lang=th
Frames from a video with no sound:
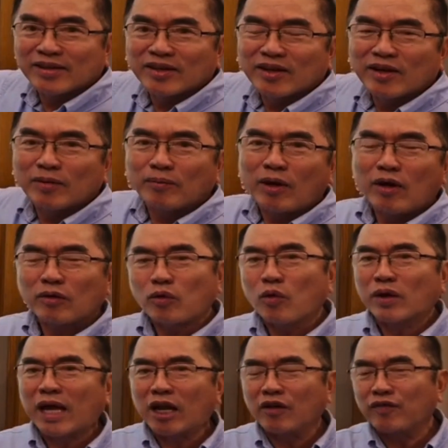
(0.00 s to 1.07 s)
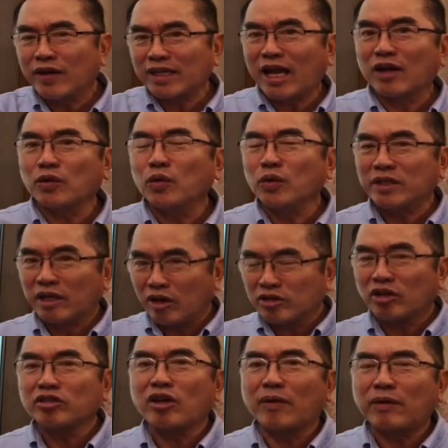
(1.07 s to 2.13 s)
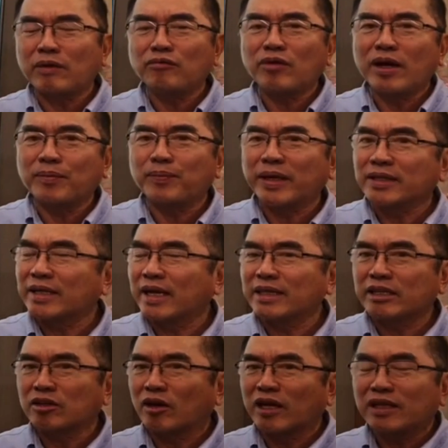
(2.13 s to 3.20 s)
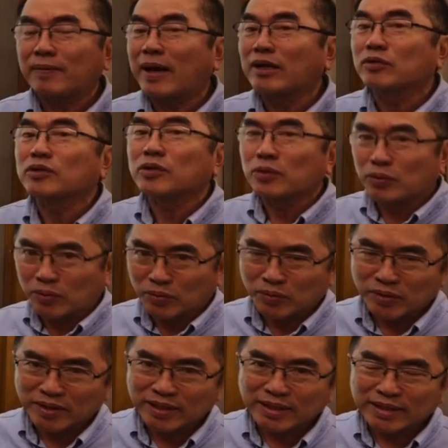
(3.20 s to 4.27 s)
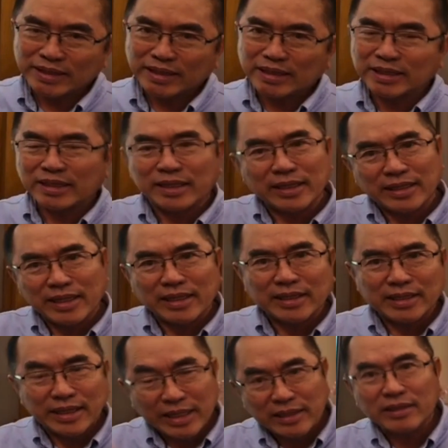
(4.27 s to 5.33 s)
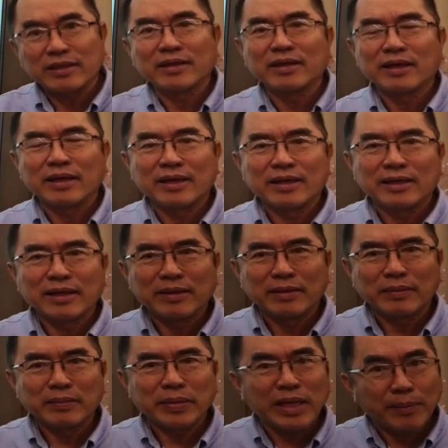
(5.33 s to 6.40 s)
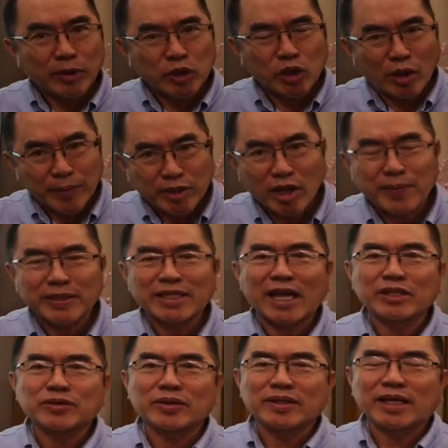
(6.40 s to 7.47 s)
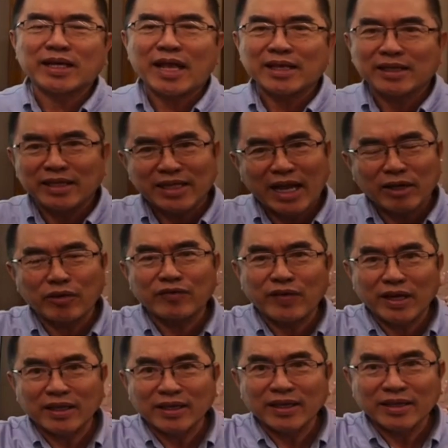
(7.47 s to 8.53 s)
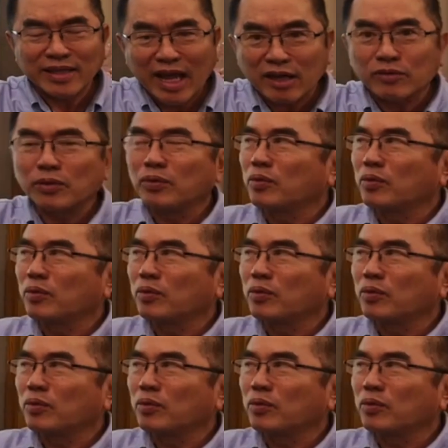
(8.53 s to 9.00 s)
เพราะโครงการรถไฟทางคู่เนี่ยเราต้องยอมรับว่าเป็นเครดิตของรัฐบาลลุงตู่ที่ที่คิดเพื่อประโยชน์ของพี่น้องประชาชนในการขยายรถไฟทางคู่